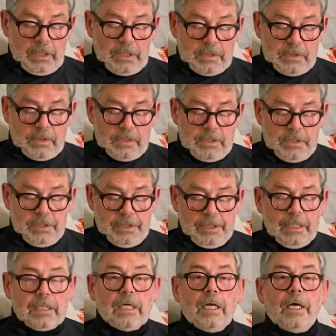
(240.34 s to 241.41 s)
soll sich ihr
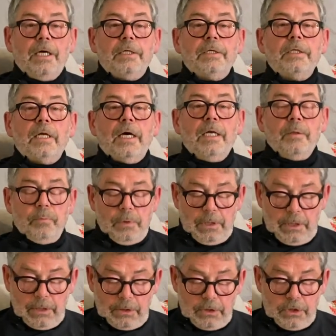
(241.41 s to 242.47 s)
Kleid in einem
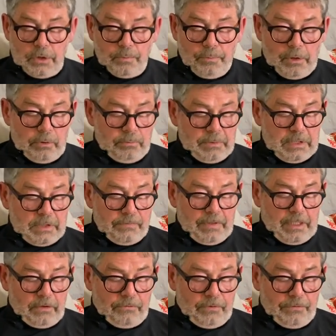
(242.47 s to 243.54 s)

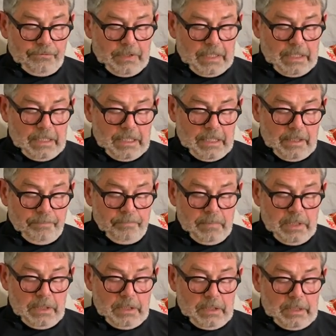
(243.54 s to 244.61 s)
Kirschbaumzweig verfangen haben.
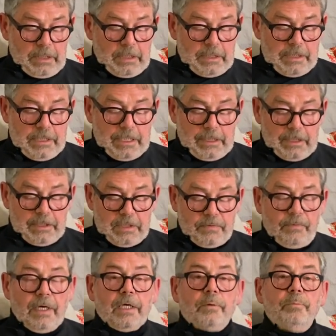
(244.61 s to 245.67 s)
Sie hat den
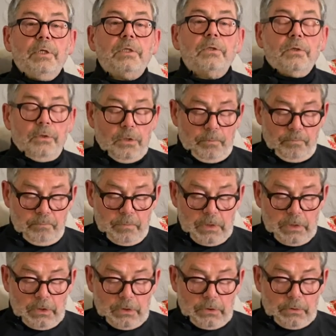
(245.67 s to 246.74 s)
Zweig mitgenommen
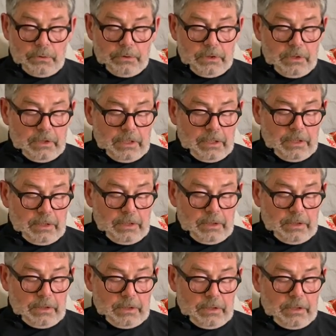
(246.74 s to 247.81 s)
und dann
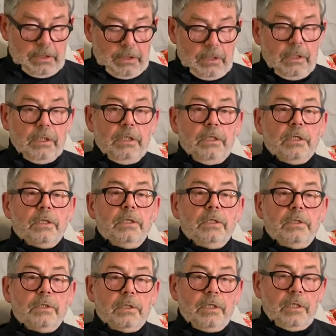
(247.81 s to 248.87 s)
in
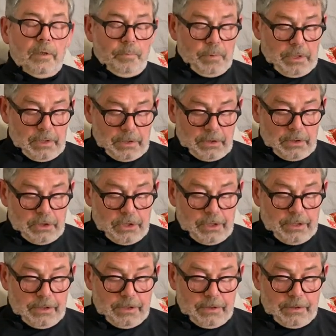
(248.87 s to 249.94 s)
ihren Trinkbecher
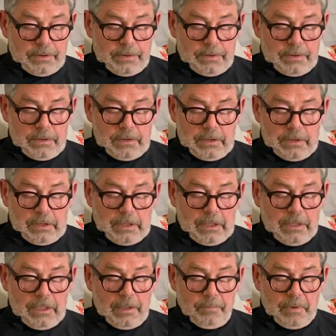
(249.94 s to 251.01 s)
gestellt.
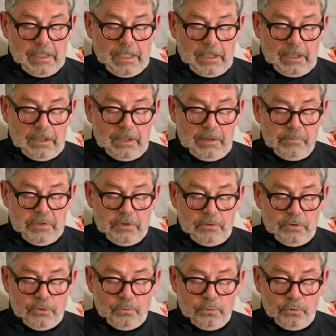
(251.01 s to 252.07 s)
An dem Tag, an dem sie
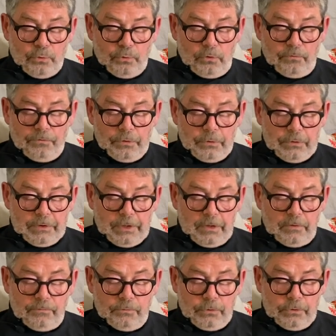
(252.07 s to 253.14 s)
zum Tode
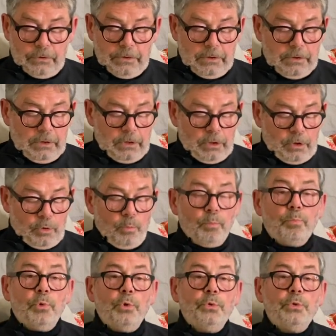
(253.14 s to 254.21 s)
verurteilt wurde,
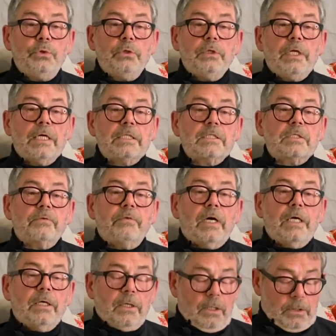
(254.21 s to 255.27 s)
blühte der
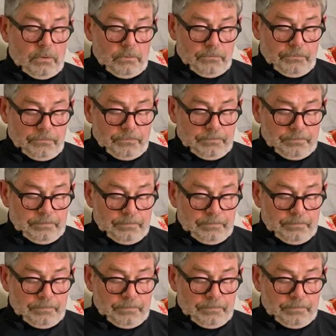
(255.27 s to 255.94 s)
Zweig auf.